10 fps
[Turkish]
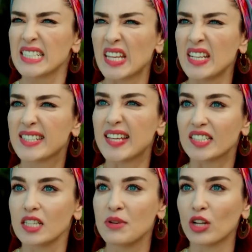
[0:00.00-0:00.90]
Senin
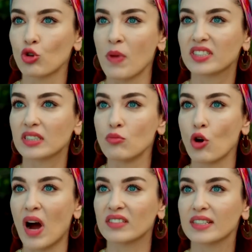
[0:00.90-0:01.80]
sesini bile duymak
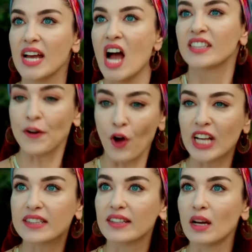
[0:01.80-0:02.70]
istemiyorum artık. Defol
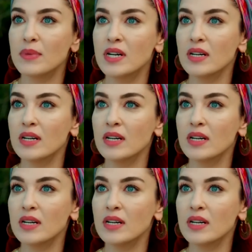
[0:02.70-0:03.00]
git dedim.